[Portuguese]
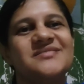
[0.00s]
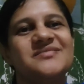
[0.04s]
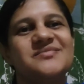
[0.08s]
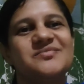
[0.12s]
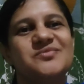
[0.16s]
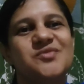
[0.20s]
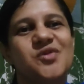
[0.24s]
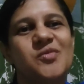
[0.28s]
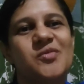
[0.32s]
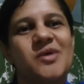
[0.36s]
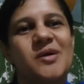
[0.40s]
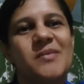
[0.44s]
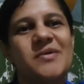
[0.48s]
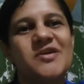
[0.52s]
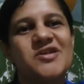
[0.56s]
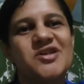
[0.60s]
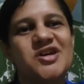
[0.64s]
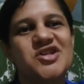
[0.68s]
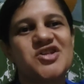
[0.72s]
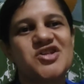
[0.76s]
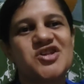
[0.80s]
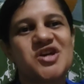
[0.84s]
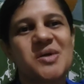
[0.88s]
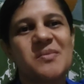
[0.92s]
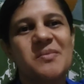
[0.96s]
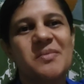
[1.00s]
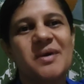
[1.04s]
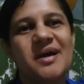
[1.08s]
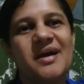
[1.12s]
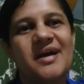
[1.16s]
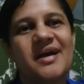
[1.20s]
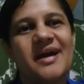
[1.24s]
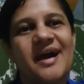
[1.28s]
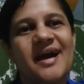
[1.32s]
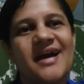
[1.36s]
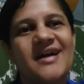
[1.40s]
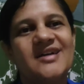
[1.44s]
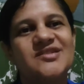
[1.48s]
meu bebê já tinha
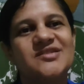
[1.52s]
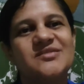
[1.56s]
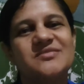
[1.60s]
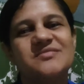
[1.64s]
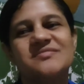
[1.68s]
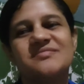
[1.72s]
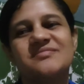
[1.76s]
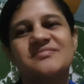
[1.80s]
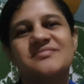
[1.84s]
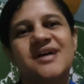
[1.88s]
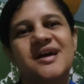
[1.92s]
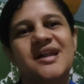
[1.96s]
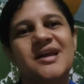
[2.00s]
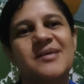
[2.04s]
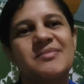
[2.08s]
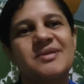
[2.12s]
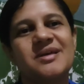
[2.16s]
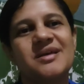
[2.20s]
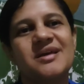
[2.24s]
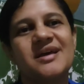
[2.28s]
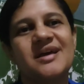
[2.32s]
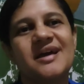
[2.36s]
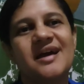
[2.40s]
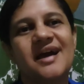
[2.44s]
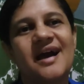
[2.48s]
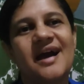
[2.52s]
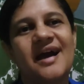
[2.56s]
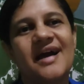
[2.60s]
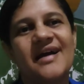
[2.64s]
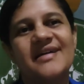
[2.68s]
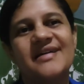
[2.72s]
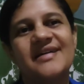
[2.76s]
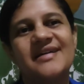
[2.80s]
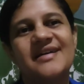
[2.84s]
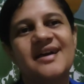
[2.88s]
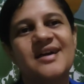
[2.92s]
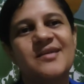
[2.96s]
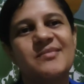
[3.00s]
pegado para
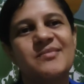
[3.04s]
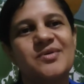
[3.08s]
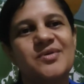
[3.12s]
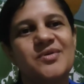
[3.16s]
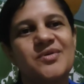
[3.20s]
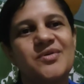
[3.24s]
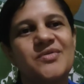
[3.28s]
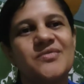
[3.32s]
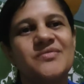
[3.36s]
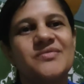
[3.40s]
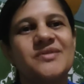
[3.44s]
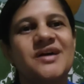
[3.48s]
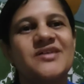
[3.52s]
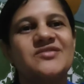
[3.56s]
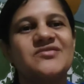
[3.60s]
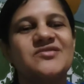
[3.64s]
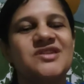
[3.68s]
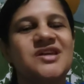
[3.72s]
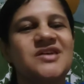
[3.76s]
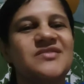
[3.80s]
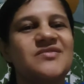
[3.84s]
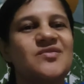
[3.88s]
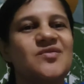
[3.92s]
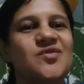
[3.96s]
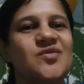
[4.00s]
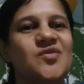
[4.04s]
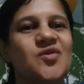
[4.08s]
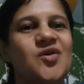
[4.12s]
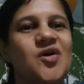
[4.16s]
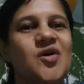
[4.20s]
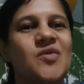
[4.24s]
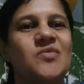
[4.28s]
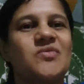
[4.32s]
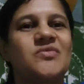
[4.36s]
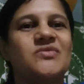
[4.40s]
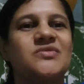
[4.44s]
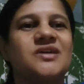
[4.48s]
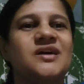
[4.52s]
brincar e quebrou. Aí não teve
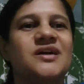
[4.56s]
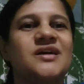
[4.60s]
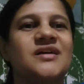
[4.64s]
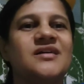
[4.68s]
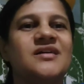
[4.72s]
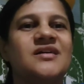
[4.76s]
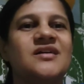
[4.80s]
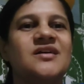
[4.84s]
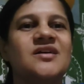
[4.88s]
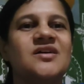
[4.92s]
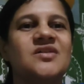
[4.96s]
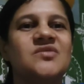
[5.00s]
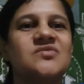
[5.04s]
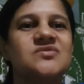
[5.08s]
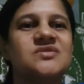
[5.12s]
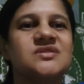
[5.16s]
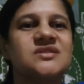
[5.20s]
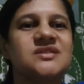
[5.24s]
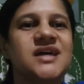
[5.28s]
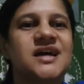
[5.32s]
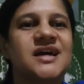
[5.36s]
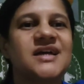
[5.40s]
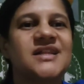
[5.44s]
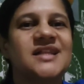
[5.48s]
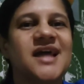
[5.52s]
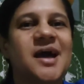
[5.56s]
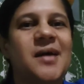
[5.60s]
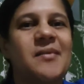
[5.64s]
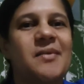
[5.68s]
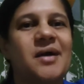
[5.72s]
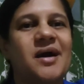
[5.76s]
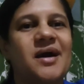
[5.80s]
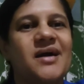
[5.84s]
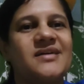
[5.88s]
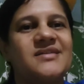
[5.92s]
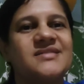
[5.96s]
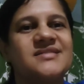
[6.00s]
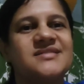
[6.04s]
como, né? consertar
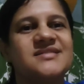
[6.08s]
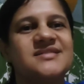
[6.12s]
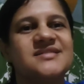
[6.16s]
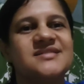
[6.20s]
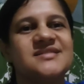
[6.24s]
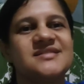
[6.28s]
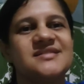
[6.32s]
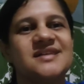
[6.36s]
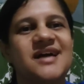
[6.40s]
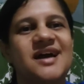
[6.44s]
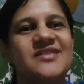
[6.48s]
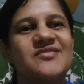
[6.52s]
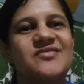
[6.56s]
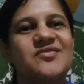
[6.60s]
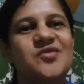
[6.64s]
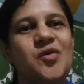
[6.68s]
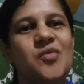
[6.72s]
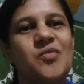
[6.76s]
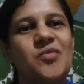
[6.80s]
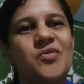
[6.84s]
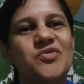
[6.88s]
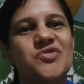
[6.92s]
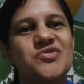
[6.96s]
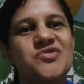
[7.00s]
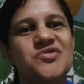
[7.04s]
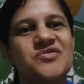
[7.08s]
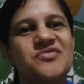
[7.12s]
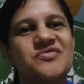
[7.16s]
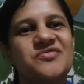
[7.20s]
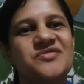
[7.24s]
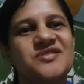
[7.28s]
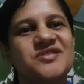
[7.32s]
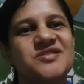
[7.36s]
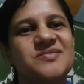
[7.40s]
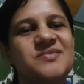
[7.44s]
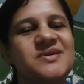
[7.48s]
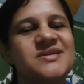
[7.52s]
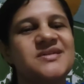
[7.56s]
mais. Aí ficou um pouco
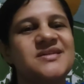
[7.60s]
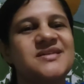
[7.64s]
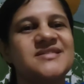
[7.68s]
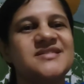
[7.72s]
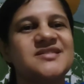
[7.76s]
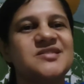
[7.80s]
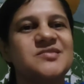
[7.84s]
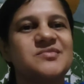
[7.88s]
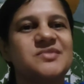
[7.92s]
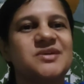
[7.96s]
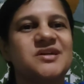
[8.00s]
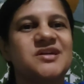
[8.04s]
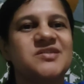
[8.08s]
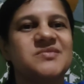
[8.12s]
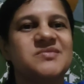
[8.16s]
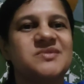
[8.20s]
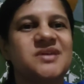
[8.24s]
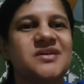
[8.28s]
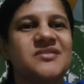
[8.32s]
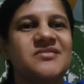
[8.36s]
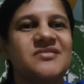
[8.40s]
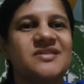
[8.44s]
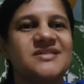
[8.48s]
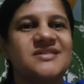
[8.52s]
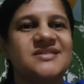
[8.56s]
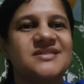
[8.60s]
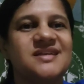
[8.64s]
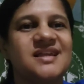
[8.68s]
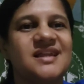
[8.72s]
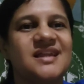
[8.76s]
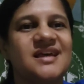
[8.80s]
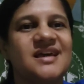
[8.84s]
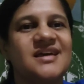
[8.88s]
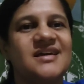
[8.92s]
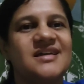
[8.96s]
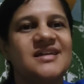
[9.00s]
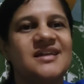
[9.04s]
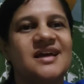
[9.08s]
difícil, mas é assim mesmo, né?
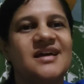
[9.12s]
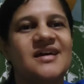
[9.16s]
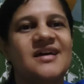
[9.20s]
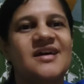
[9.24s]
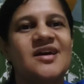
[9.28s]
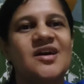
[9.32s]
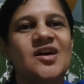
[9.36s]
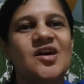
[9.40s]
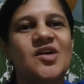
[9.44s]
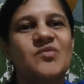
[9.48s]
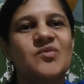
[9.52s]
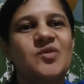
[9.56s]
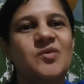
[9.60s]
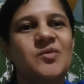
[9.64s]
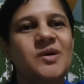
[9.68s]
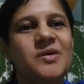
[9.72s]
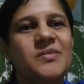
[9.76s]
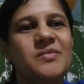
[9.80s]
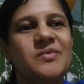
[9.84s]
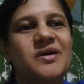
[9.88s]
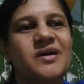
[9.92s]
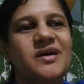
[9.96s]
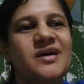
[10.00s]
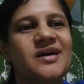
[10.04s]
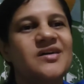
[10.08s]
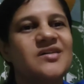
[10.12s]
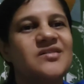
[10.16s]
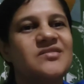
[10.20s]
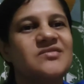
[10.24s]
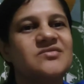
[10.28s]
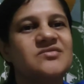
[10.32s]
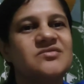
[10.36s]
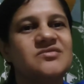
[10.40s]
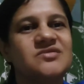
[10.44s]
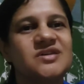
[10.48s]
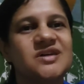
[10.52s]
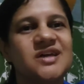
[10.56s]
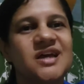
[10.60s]
Vacilei, né? Meu bebê,
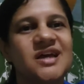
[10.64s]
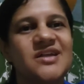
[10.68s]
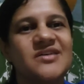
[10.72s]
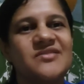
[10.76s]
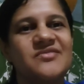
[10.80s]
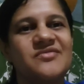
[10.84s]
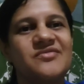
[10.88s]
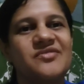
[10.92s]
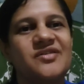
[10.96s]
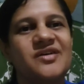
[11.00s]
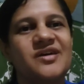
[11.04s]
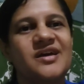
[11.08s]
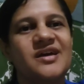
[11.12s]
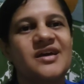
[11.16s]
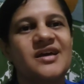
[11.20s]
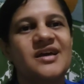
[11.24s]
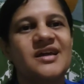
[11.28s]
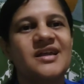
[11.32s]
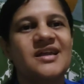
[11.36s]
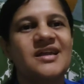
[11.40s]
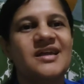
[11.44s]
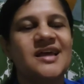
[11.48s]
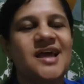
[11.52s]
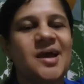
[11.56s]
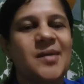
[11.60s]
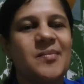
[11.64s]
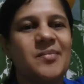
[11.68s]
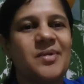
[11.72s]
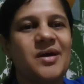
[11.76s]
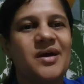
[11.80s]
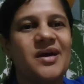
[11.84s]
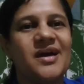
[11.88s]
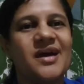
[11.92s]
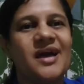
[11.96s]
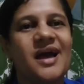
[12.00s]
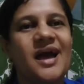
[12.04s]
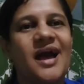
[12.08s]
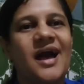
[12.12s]
tudo que ele vê, ele quer
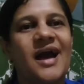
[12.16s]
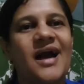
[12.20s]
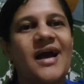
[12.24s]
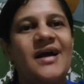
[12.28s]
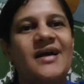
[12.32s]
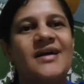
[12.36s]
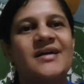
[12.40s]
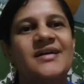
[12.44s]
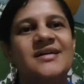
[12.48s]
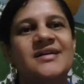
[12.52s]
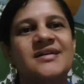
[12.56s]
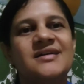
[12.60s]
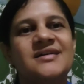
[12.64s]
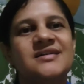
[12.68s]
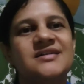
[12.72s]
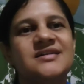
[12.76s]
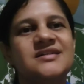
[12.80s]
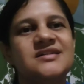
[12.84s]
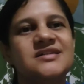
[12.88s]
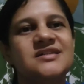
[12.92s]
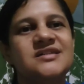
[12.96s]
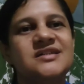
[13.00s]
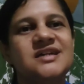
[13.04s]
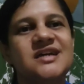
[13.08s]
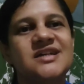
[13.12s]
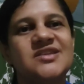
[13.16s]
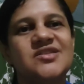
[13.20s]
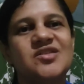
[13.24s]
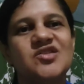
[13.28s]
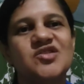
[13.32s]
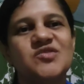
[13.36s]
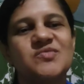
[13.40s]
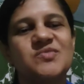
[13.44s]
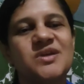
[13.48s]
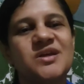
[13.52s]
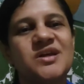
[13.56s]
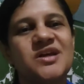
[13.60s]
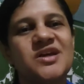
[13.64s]
pegar. E até
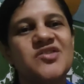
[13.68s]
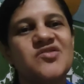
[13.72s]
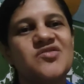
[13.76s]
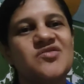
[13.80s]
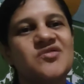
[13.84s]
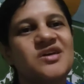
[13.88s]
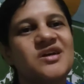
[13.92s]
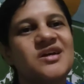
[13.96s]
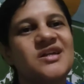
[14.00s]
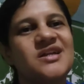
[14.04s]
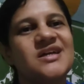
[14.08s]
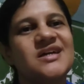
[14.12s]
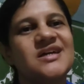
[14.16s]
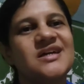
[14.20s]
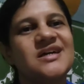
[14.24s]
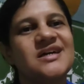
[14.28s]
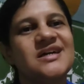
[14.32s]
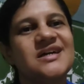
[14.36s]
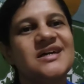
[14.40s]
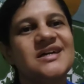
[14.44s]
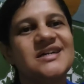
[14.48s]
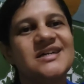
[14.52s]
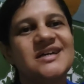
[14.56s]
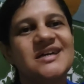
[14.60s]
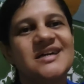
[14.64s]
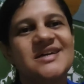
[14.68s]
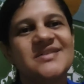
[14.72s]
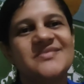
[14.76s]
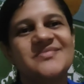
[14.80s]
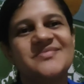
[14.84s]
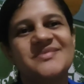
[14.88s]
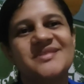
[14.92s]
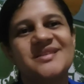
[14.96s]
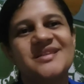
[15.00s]
os brinquedos que ele ganha,